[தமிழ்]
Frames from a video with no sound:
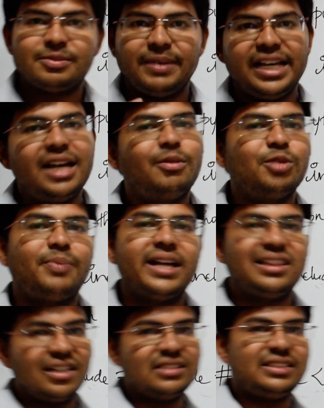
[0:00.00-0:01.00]
ஸ்பீக்கிங் அபவுட்
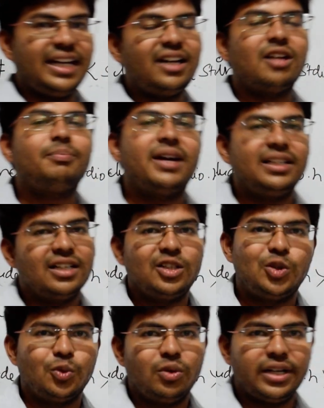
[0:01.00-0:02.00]
பைத்தான் த்ரீ நாட் பைத்தான்
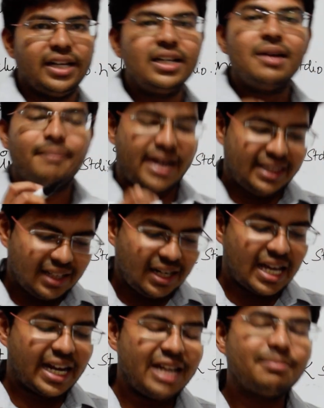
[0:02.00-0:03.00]
டூ ஓகே
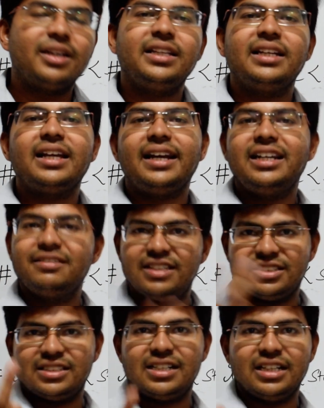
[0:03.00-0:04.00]
பைத்தானில் அகைன் பார்த்தீங்கன்னா ரெண்டு
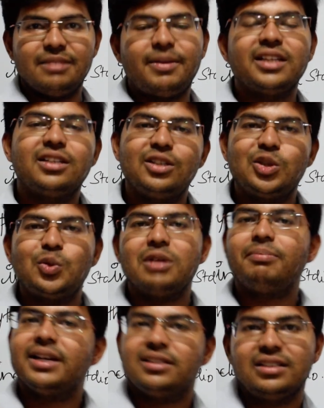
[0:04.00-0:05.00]
வெர்ஷன் வெர்ஷன் இருக்கு பைத்தான் டூ
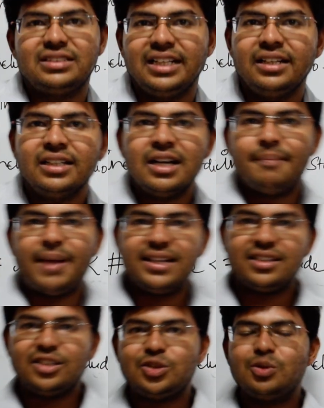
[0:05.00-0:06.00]
அண்ட் பைத்தான் த்ரீ
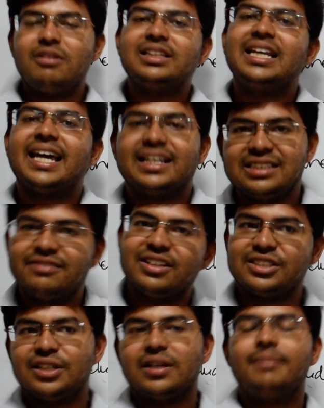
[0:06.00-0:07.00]
பைத்தான் டூ வந்து லெகசி
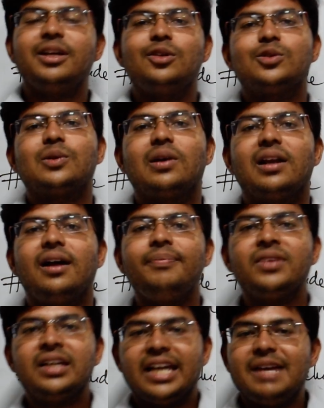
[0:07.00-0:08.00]
வெர்ஷன் அப்படின்னு சொல்லலாம்
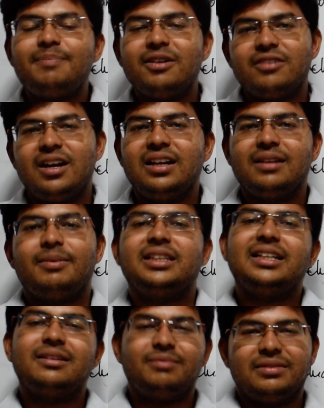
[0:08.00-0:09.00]
இப்போ வேர்ல்டில்
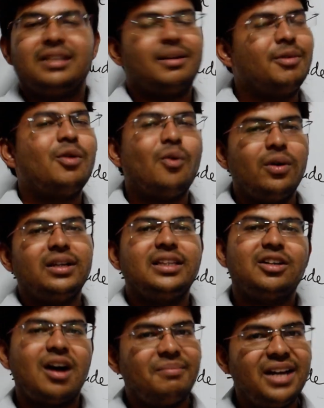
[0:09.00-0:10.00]
பார்த்தீங்கன்னா நம்ம ஒவ்வொரு
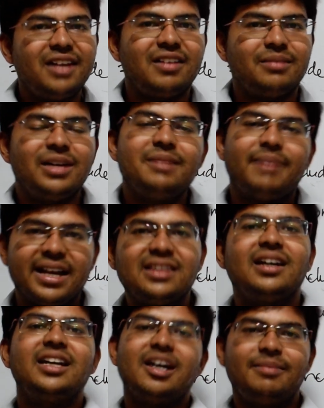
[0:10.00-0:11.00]
இதுக்கும் அப்டேட் வர மாதிரி
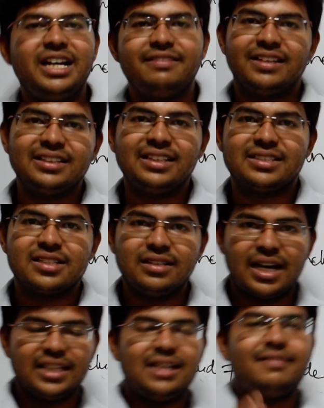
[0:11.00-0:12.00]
பைத்தான்லேயும் அப்டேட் வந்துருச்சு
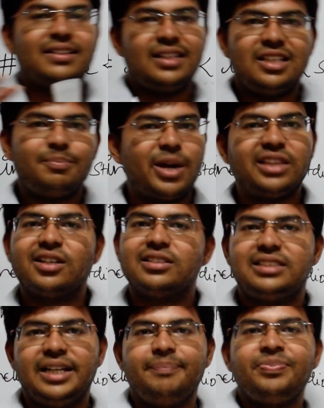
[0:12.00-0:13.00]
அதில் வந்தது
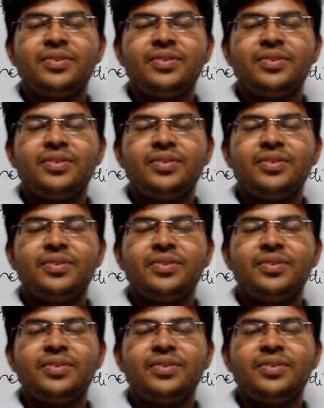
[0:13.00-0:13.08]
பைத்தான் த்ரீ